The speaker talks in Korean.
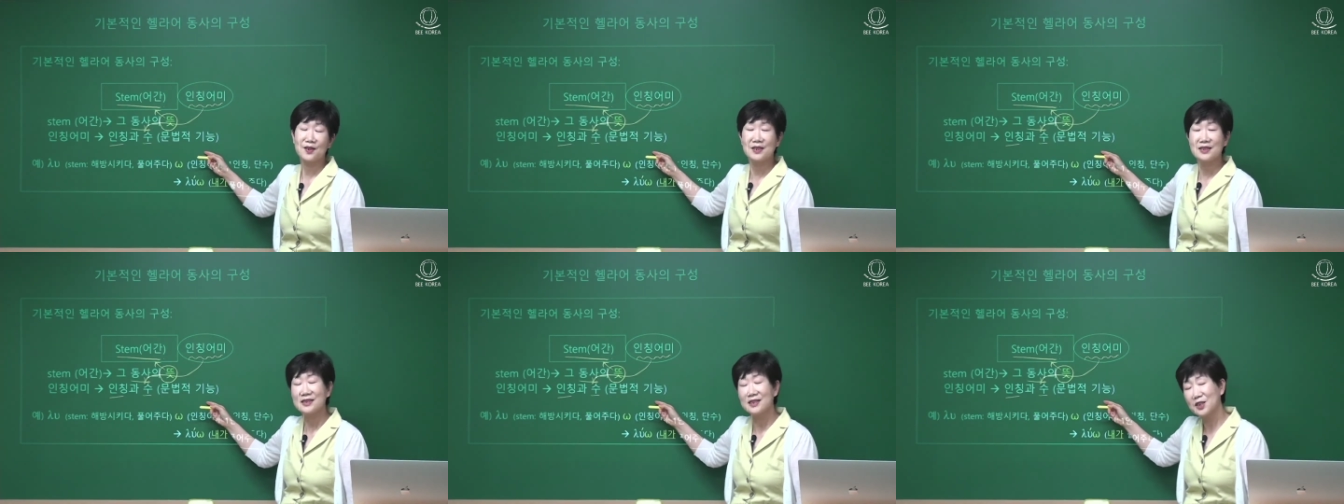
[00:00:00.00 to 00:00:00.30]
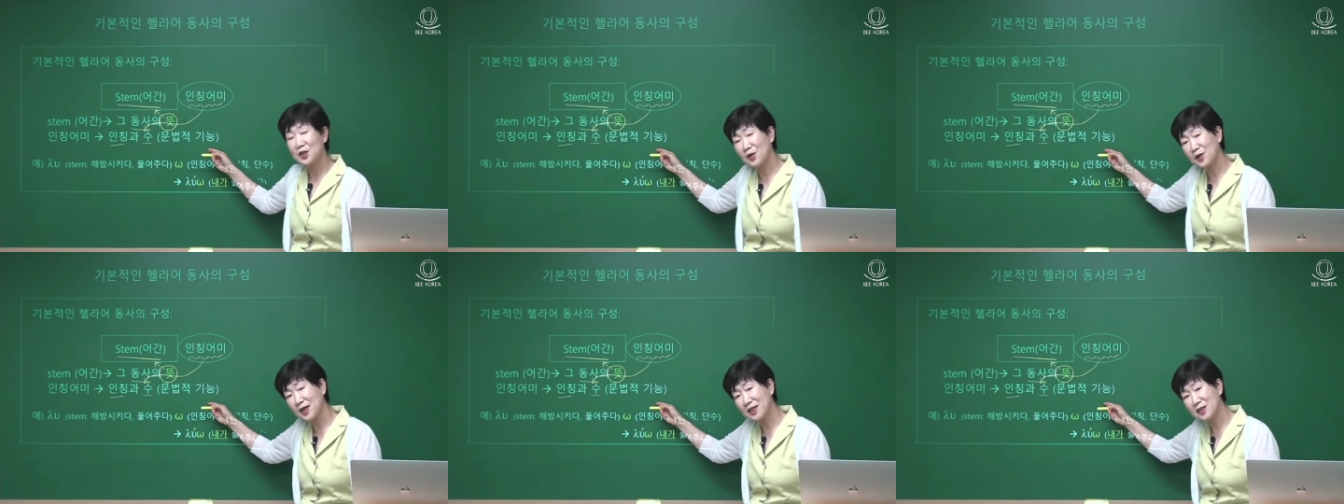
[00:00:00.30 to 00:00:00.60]
자
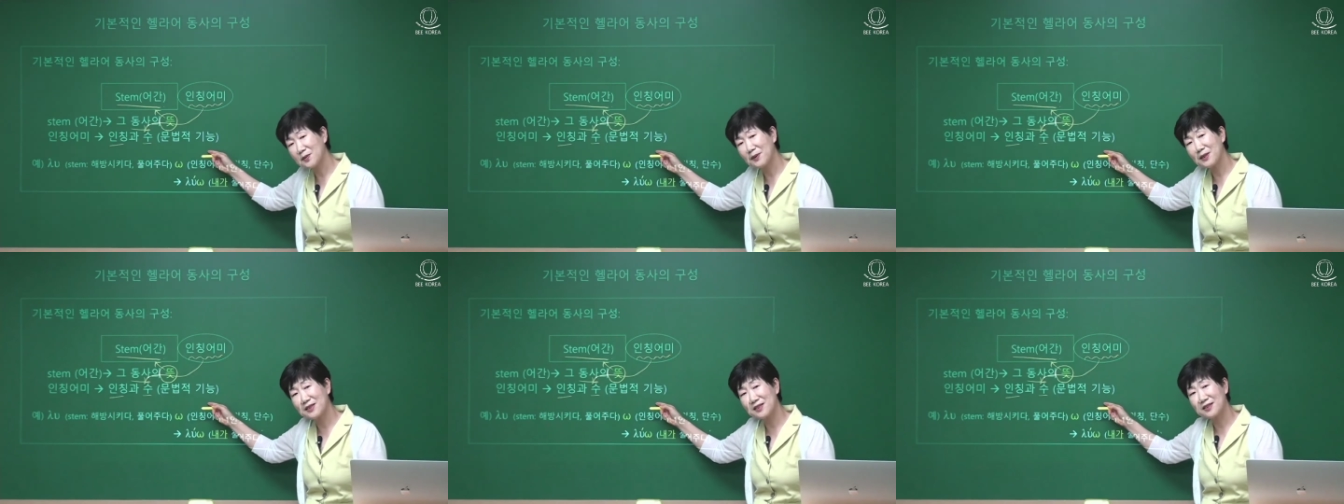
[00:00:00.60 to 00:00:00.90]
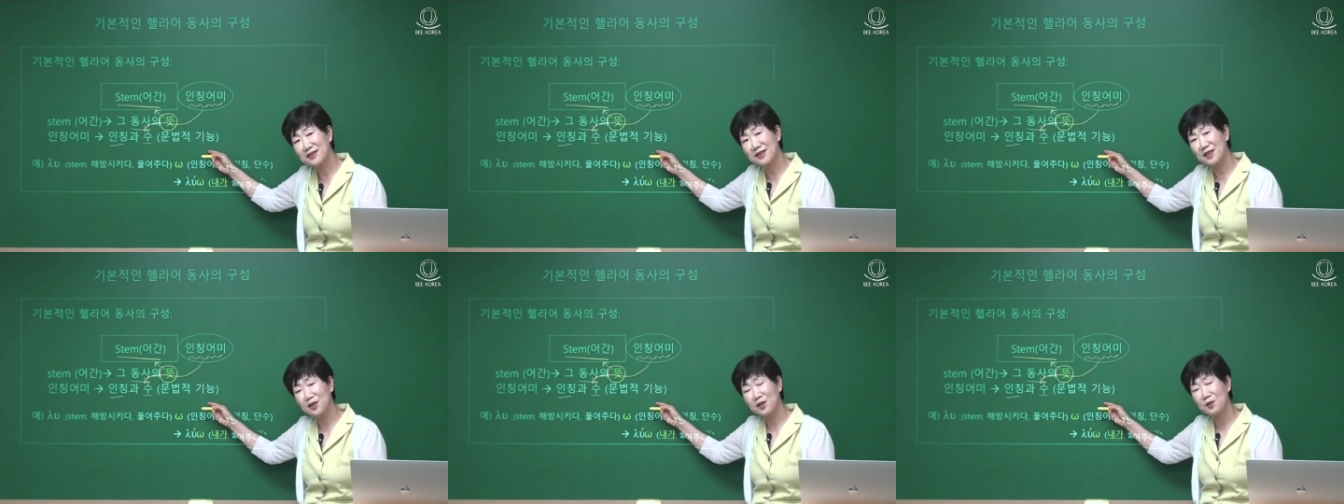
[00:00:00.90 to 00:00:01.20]
여기까지
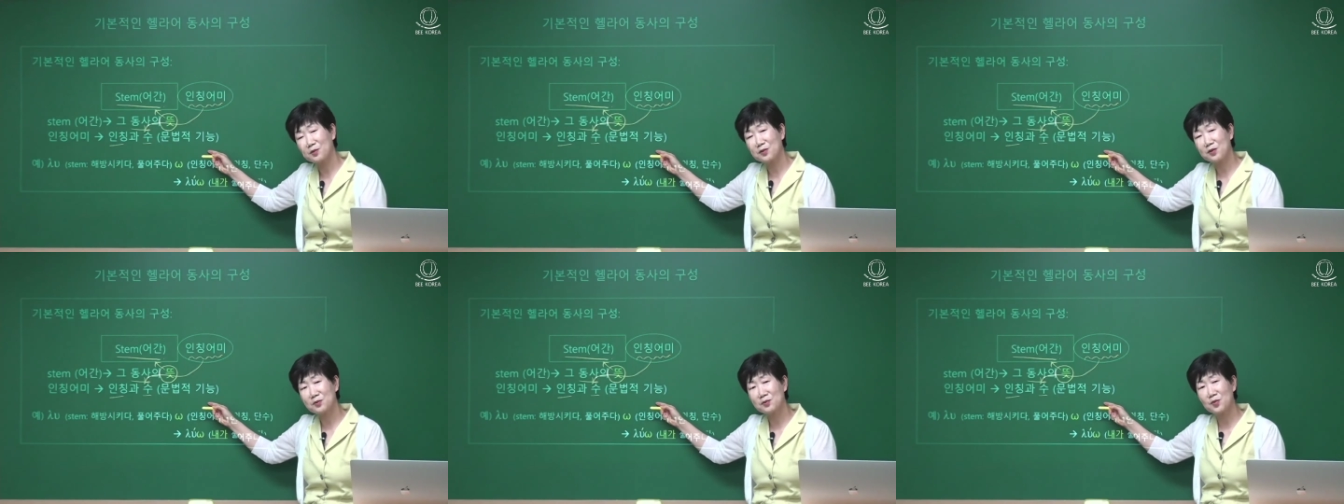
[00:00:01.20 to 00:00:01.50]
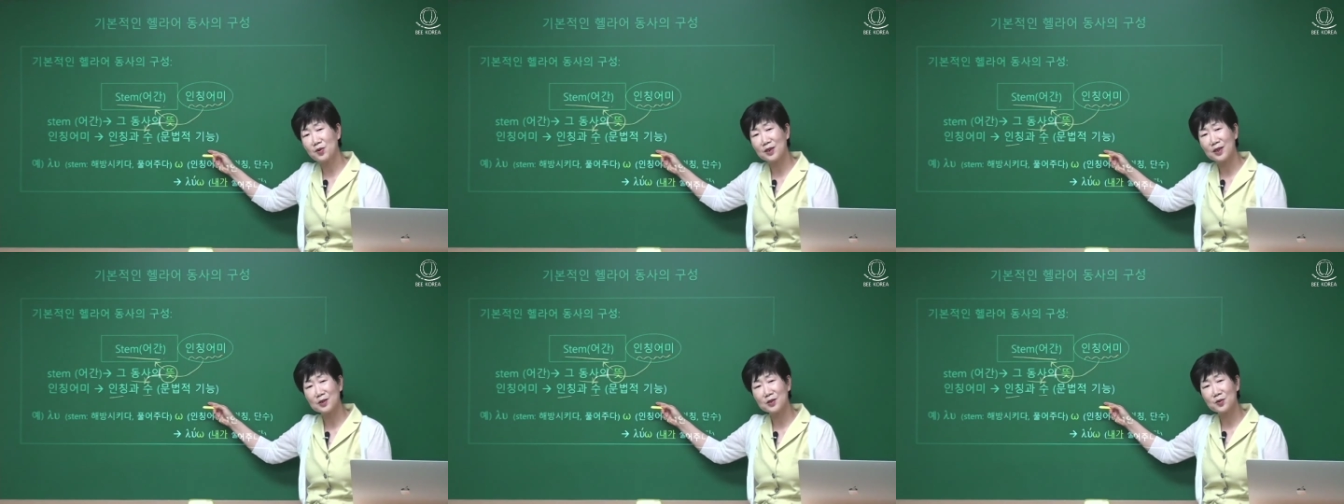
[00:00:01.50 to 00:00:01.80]
봤을 때 여러분들
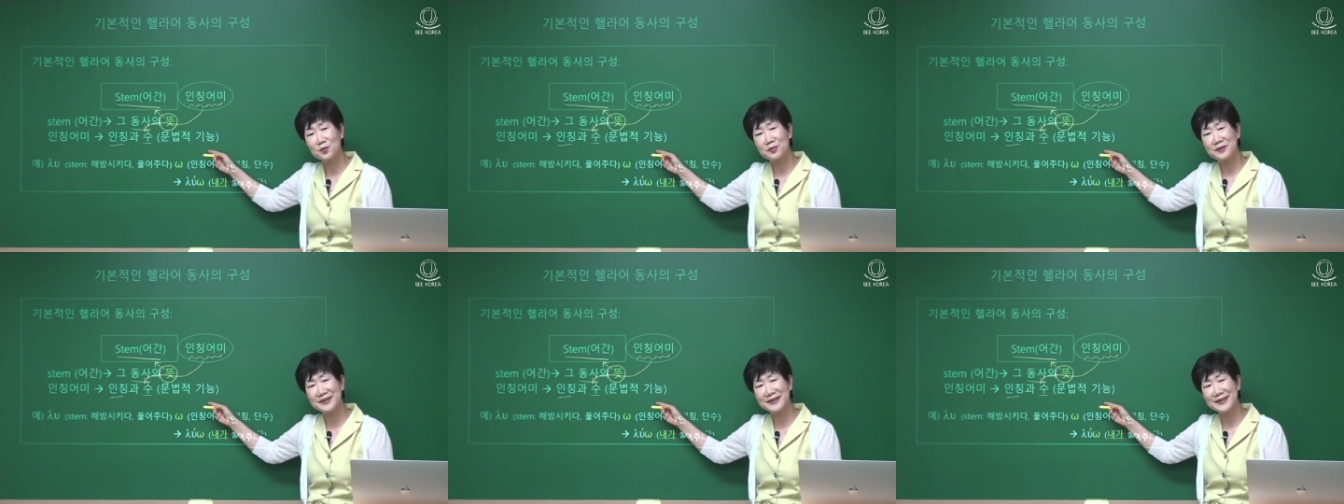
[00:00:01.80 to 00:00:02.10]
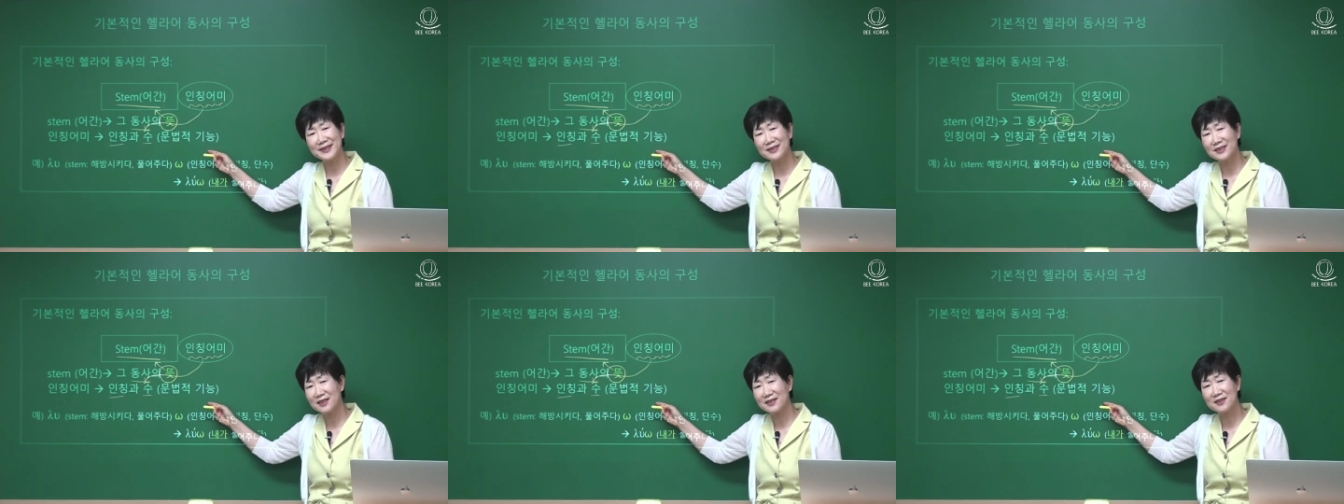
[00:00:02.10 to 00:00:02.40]
뭐랑 좀
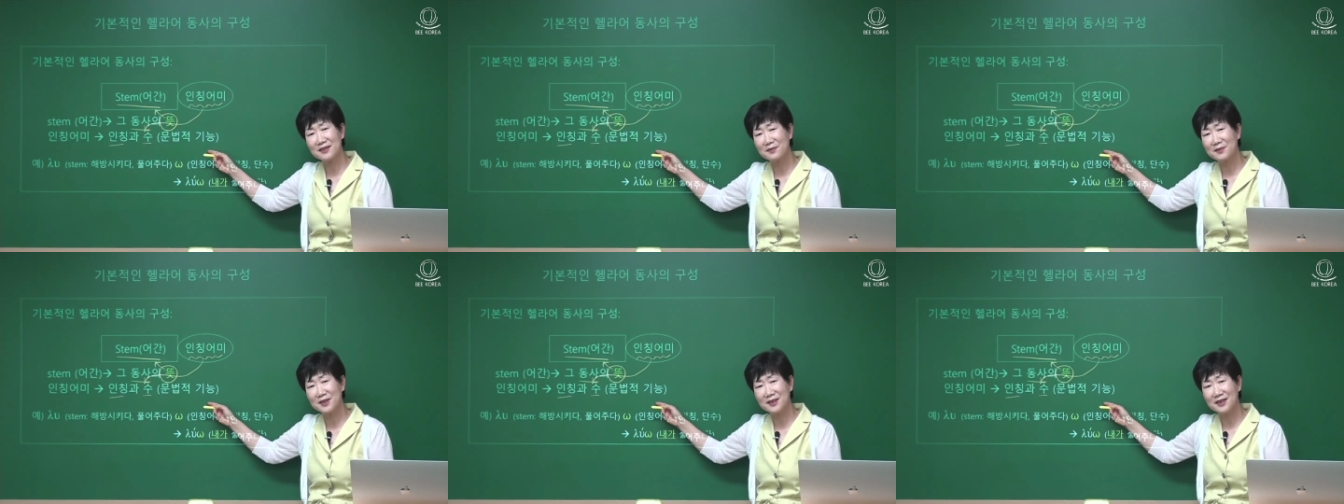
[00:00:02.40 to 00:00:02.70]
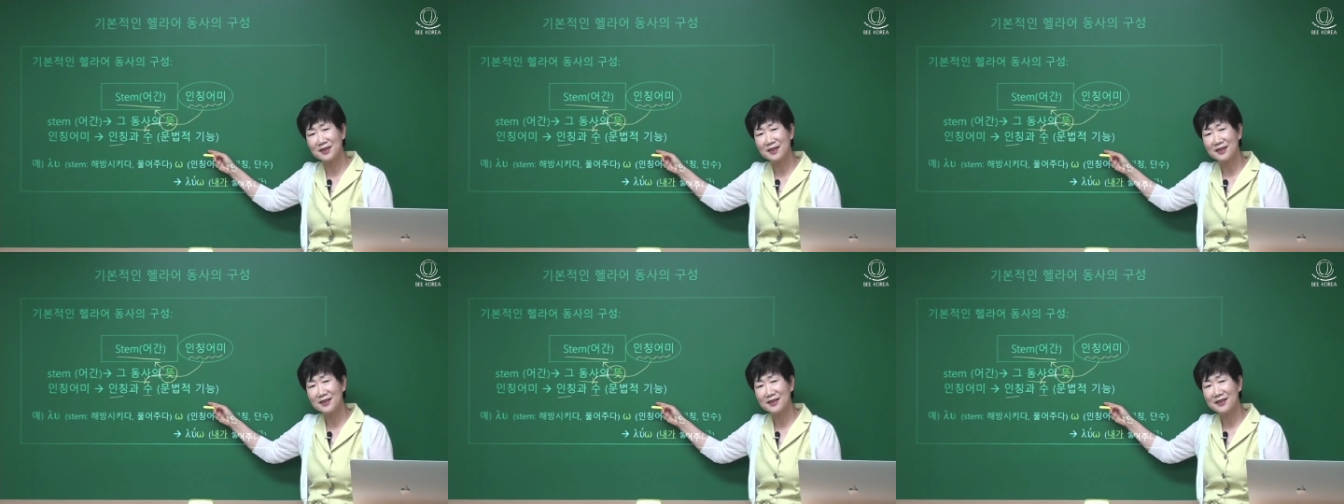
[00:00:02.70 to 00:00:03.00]
비슷하지
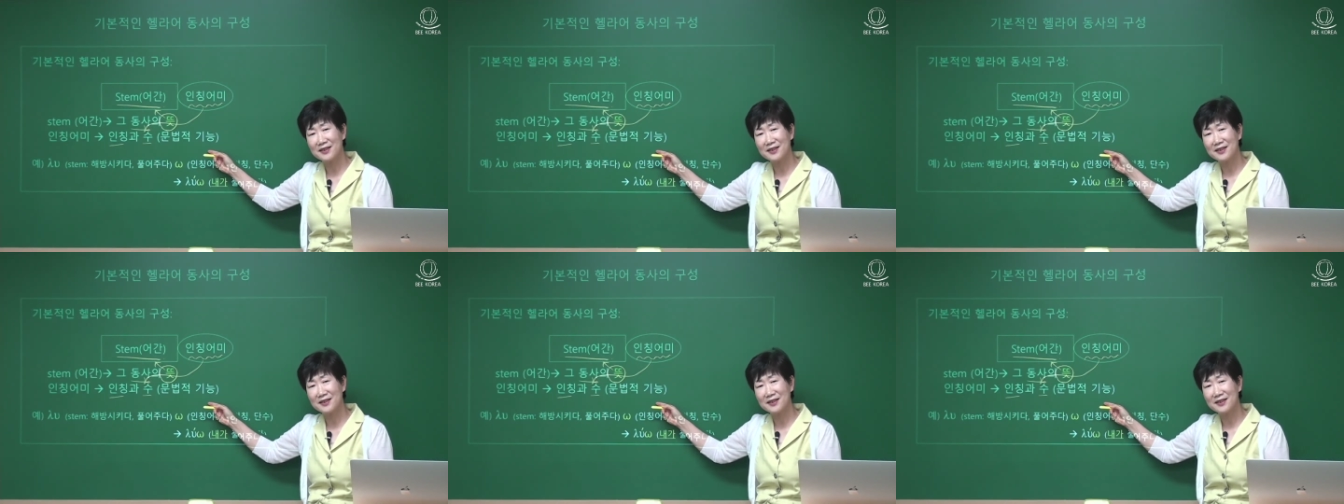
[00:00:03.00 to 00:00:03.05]
않습니까?